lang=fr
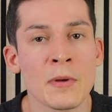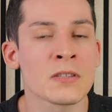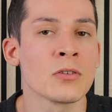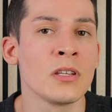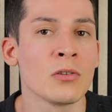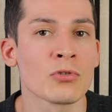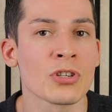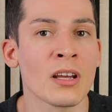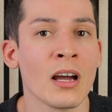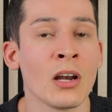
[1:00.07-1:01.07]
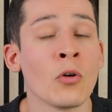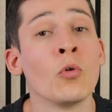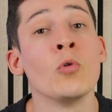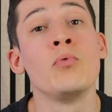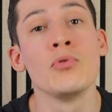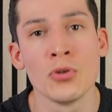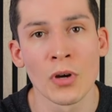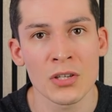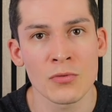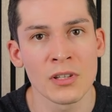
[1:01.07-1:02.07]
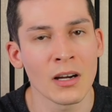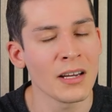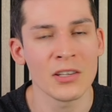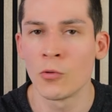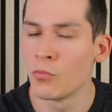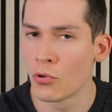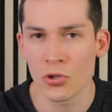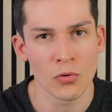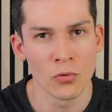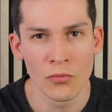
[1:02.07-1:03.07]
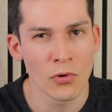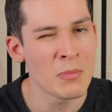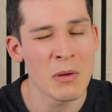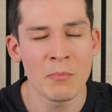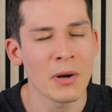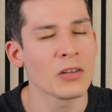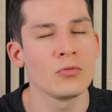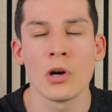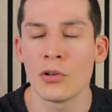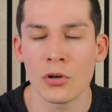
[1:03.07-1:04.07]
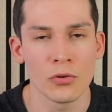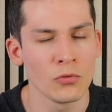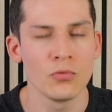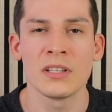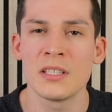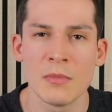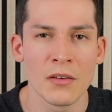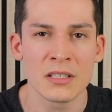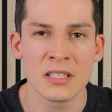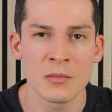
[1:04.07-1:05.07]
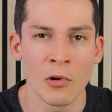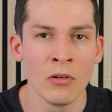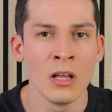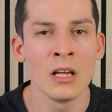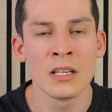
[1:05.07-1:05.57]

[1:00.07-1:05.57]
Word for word: personnes qui en général ont le plus de résultats, et en bourse on le voit et même partout ailleurs dans tous les types d'investissements,